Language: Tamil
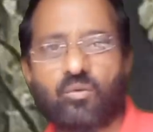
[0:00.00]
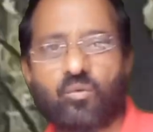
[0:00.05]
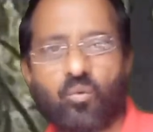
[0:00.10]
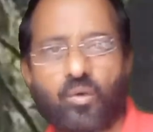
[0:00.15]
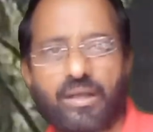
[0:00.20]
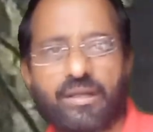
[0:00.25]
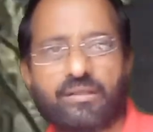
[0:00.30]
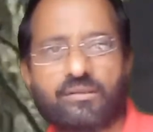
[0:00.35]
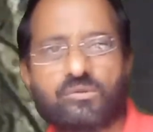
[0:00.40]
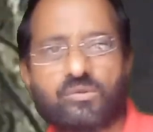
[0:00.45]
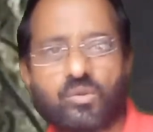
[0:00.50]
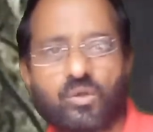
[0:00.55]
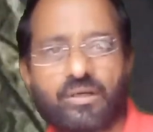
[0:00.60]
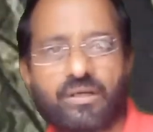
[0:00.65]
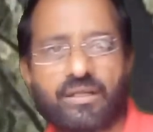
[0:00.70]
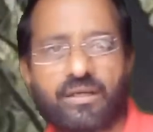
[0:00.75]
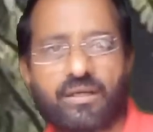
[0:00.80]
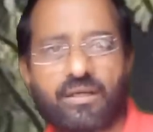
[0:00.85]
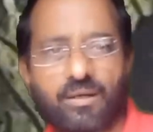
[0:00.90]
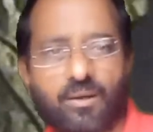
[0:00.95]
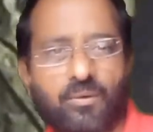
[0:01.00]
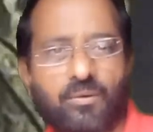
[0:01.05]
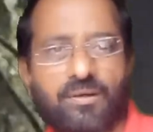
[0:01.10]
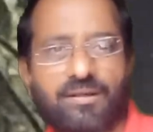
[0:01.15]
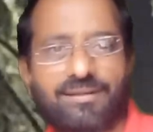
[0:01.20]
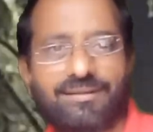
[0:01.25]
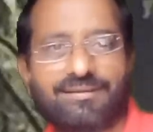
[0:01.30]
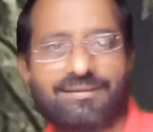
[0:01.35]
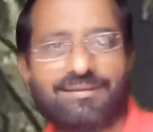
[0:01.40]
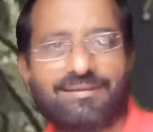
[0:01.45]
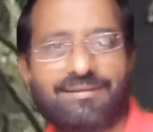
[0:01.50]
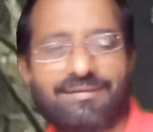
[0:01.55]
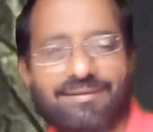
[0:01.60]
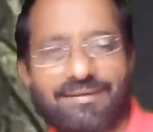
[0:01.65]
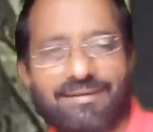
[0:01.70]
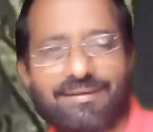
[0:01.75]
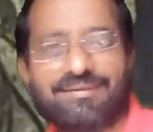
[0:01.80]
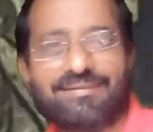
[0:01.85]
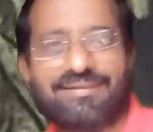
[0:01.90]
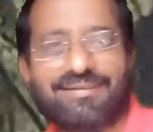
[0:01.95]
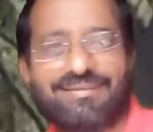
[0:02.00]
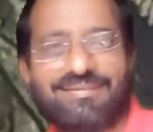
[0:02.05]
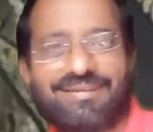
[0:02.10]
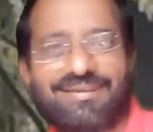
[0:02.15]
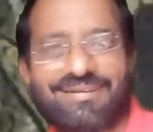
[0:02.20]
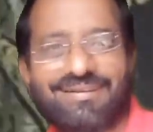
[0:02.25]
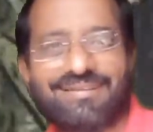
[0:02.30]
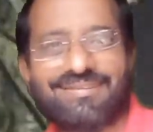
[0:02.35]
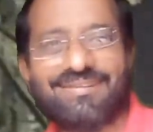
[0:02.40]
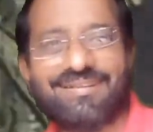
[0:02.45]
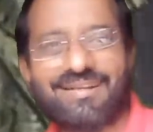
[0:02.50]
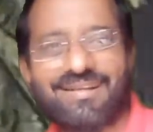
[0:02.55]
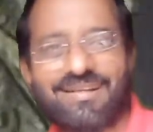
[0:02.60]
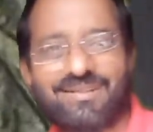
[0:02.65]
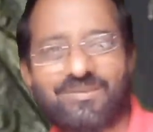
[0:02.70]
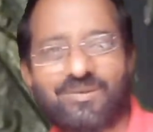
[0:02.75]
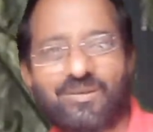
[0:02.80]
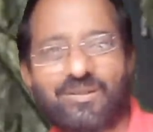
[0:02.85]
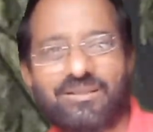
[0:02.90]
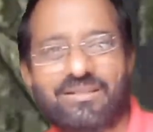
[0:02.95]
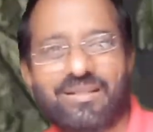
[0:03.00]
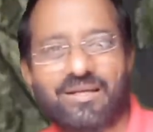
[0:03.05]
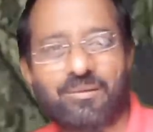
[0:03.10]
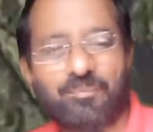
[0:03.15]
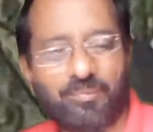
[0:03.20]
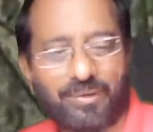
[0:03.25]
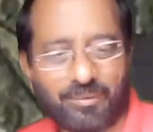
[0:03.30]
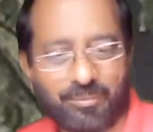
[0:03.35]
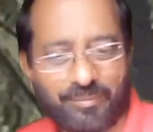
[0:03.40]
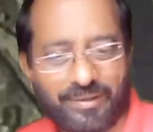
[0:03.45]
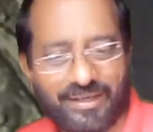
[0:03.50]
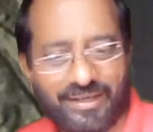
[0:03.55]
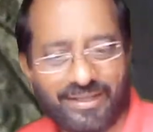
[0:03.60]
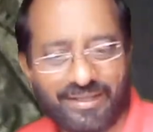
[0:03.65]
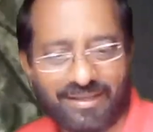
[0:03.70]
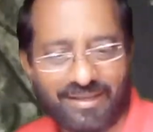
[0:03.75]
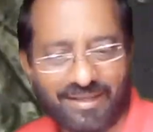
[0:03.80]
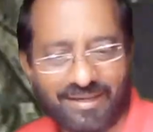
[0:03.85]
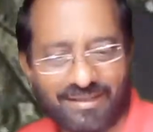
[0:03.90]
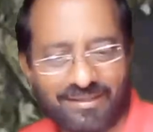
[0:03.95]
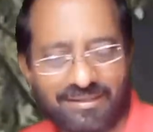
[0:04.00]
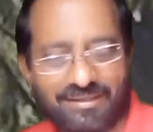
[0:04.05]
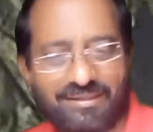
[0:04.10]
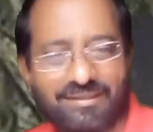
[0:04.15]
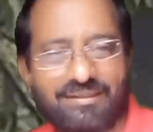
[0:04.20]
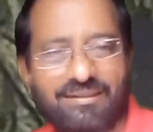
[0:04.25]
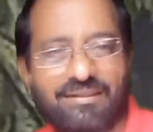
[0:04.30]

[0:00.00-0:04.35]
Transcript: ஒய் ஸ்டோனி கிரவுண்டு எனக்கு தெரிஞ்ச இங்கிலீஷில் நான் சொல்லித்தரேன் பட் மீனிங் கரெக்டு